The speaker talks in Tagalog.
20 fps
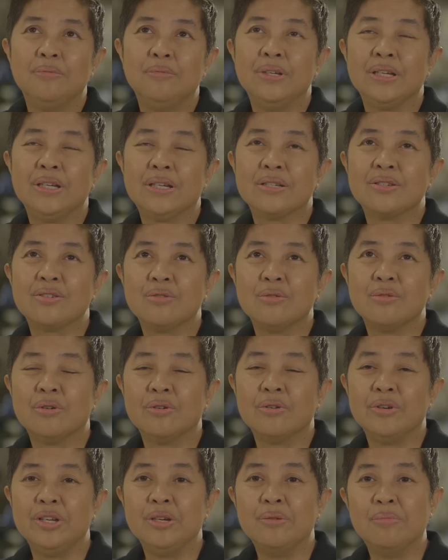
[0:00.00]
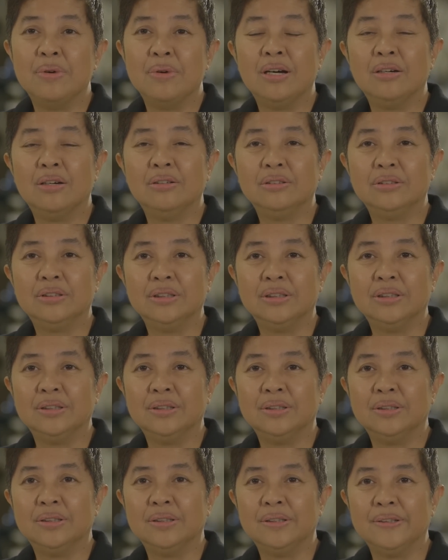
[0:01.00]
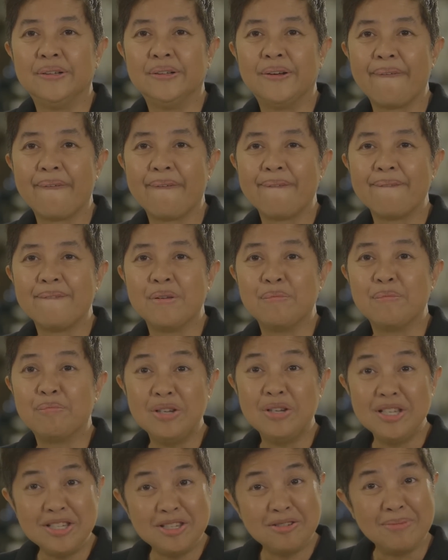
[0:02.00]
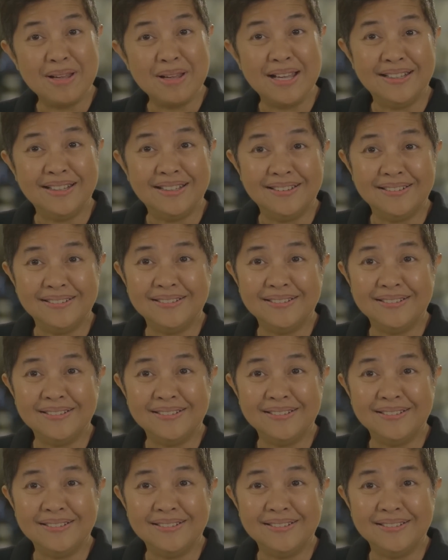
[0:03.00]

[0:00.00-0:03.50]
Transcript: make a story about uh, the policeman.